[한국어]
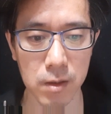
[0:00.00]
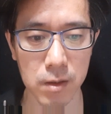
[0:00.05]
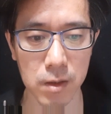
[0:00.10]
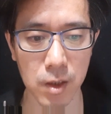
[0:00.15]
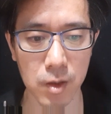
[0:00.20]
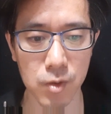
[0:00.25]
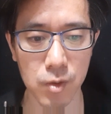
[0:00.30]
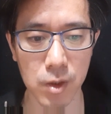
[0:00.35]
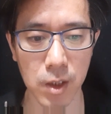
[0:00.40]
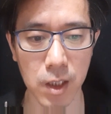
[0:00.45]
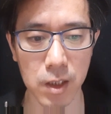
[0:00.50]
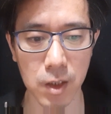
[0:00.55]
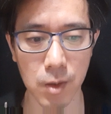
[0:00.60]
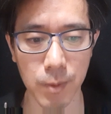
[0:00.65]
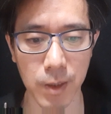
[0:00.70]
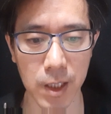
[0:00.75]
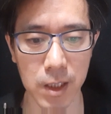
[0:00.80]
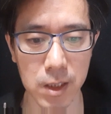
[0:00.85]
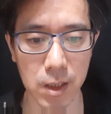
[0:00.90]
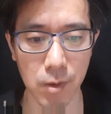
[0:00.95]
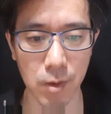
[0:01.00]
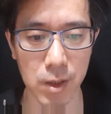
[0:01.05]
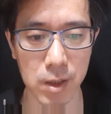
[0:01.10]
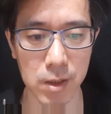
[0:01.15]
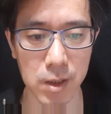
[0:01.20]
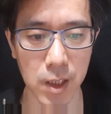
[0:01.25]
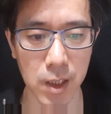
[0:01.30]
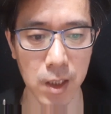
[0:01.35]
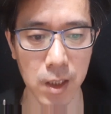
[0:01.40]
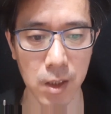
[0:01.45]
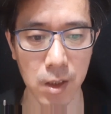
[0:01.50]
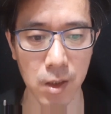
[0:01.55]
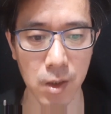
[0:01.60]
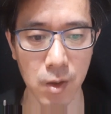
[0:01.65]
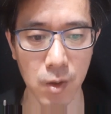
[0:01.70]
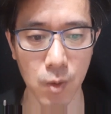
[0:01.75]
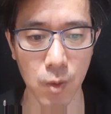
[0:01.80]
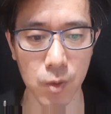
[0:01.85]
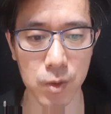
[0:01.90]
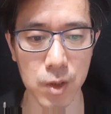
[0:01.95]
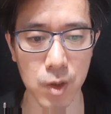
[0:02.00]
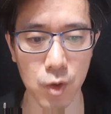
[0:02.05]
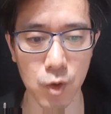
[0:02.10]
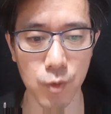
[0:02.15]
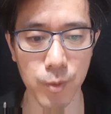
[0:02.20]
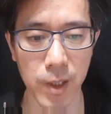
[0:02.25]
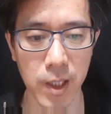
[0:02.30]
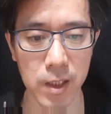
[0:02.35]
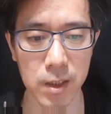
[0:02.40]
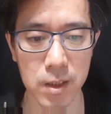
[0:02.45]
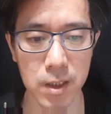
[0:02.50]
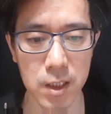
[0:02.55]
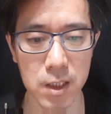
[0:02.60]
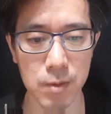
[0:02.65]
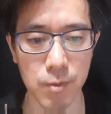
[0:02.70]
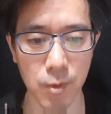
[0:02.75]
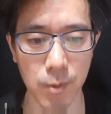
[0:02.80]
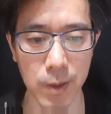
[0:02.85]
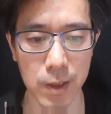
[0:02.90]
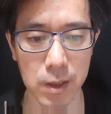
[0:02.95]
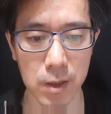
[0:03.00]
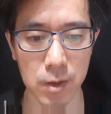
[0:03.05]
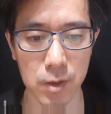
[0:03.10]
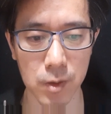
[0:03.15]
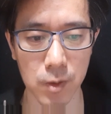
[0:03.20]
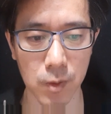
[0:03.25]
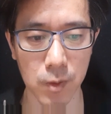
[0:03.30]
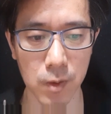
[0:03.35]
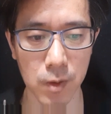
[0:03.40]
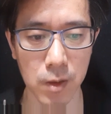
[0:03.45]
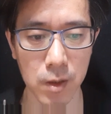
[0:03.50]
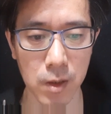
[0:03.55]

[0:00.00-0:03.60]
대출이 가장 많았다고 하는데 5,975만원으로